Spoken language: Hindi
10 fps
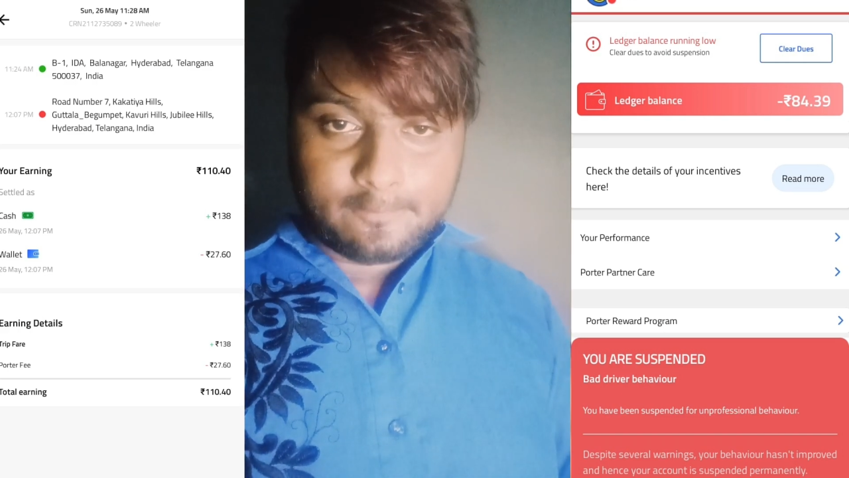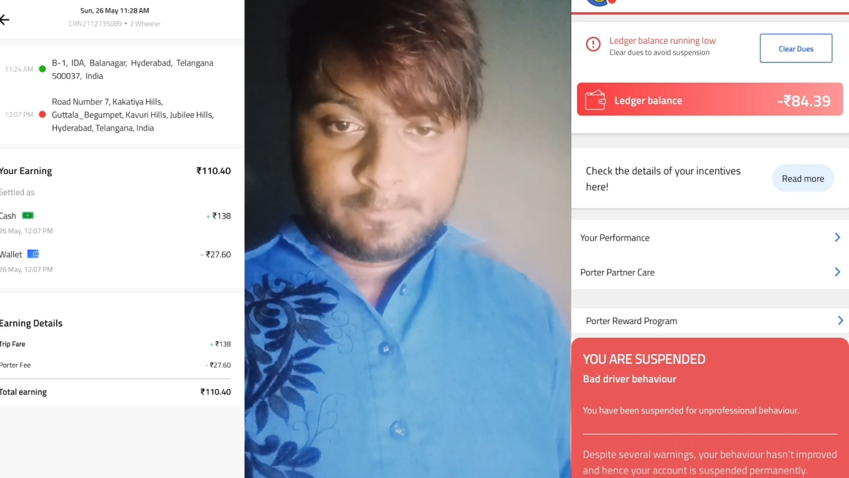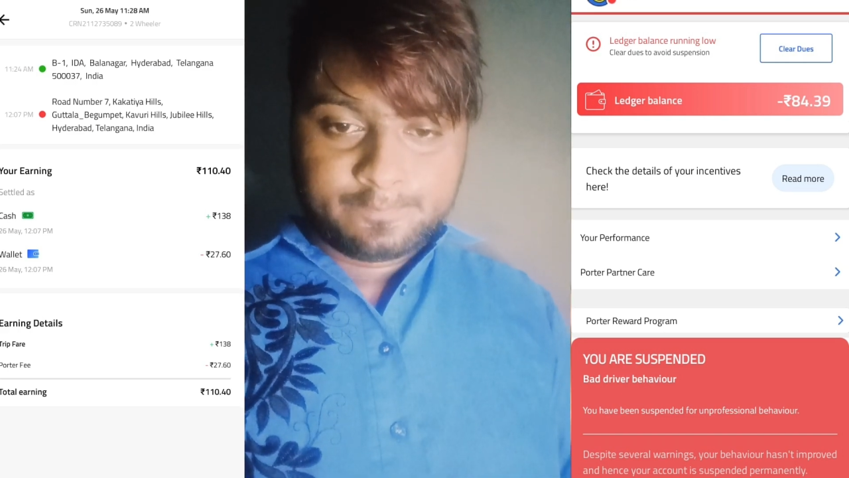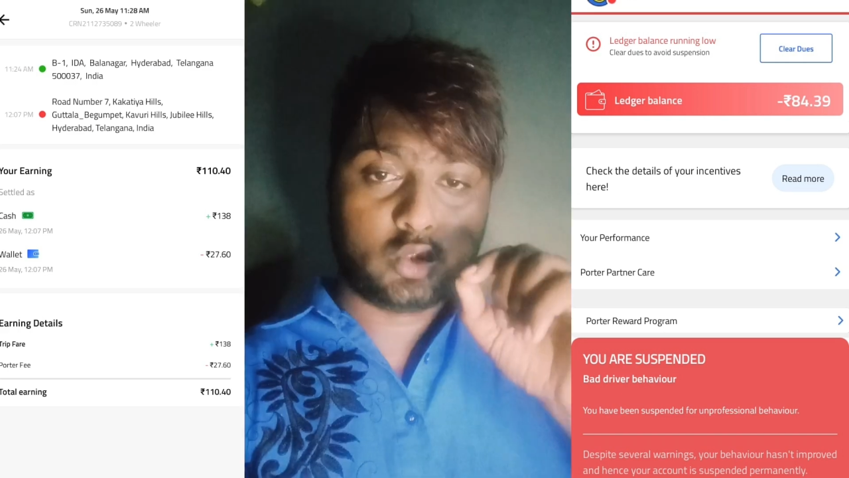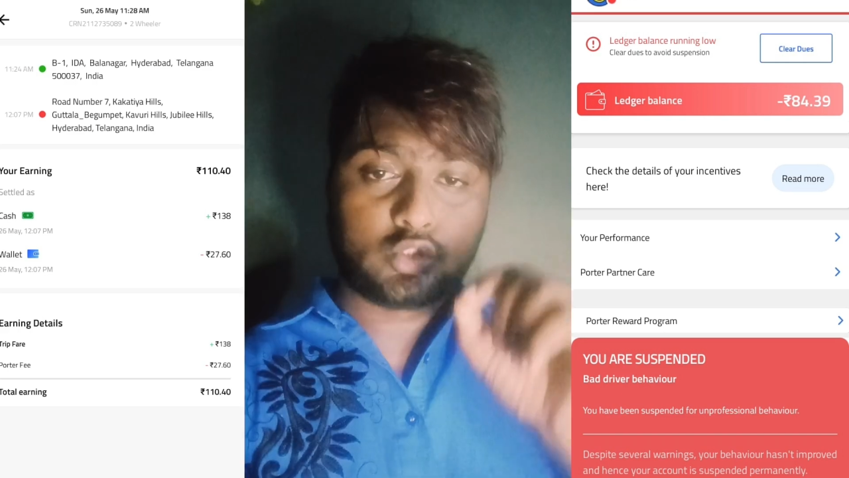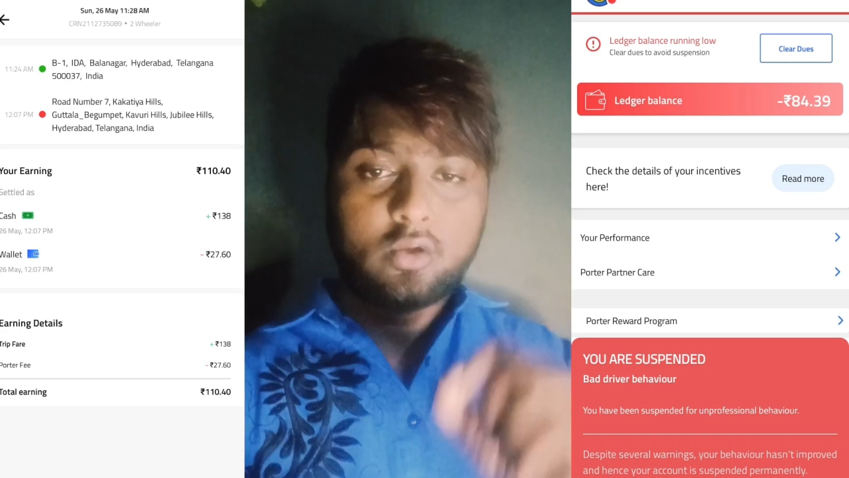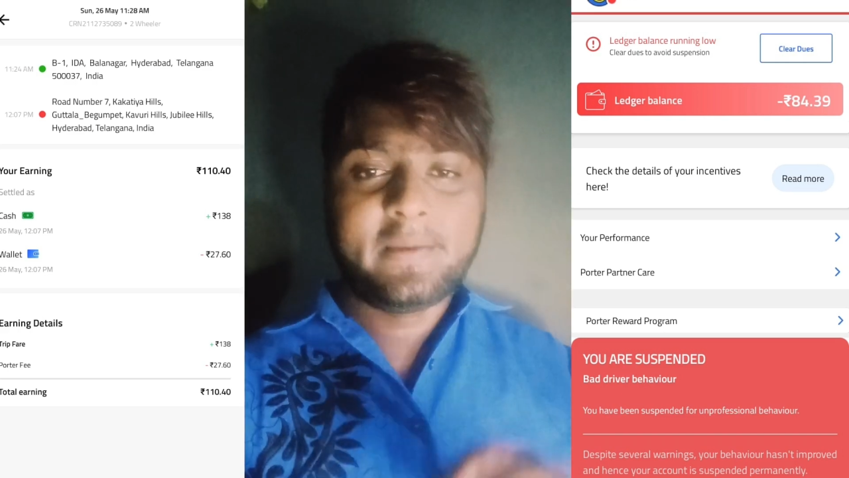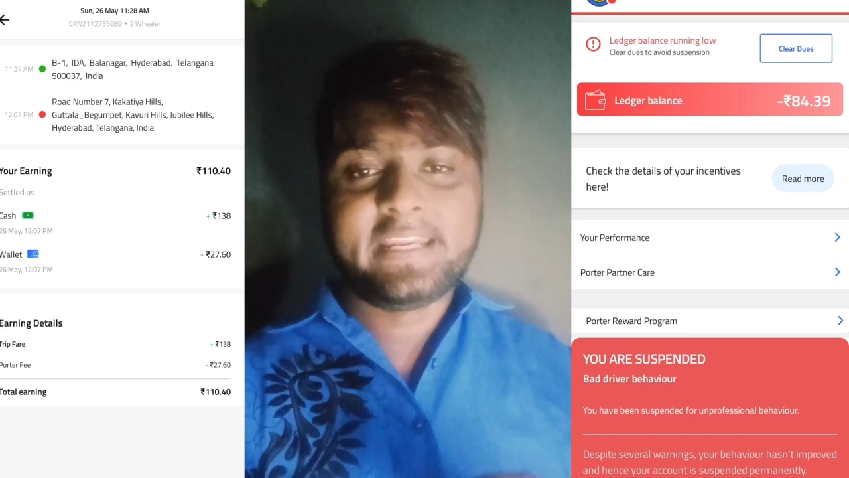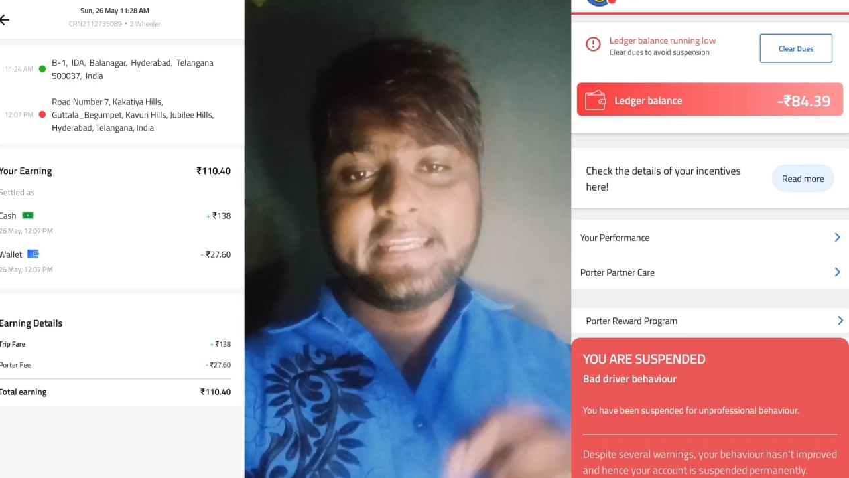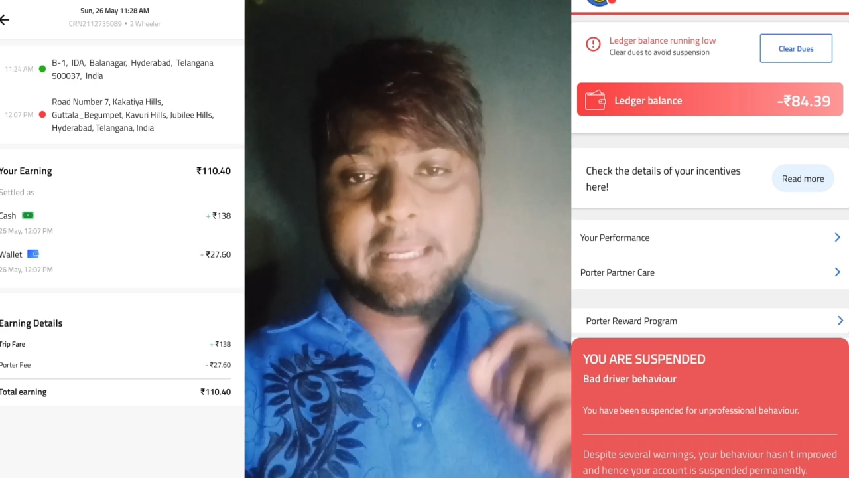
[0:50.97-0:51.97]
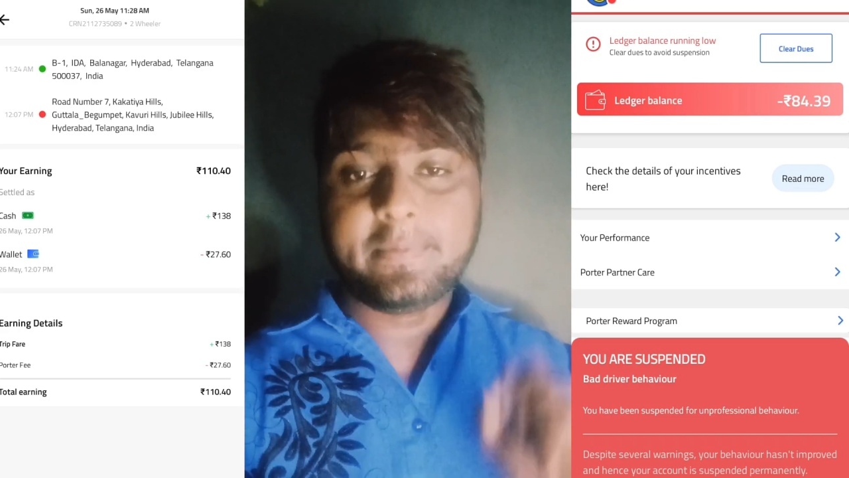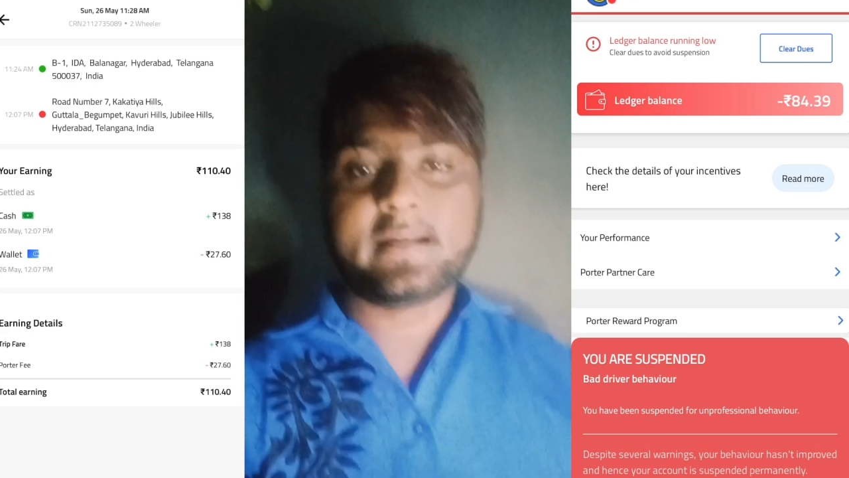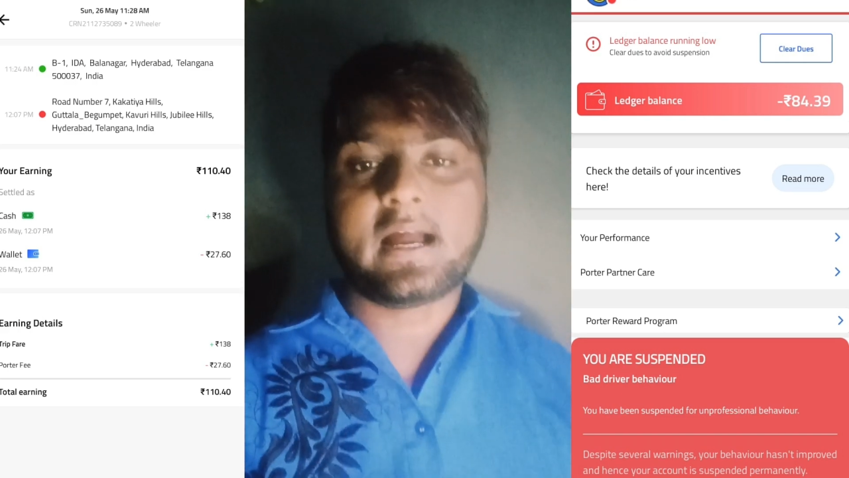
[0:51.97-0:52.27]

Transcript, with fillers: तो दोस्तों मैंने ये भी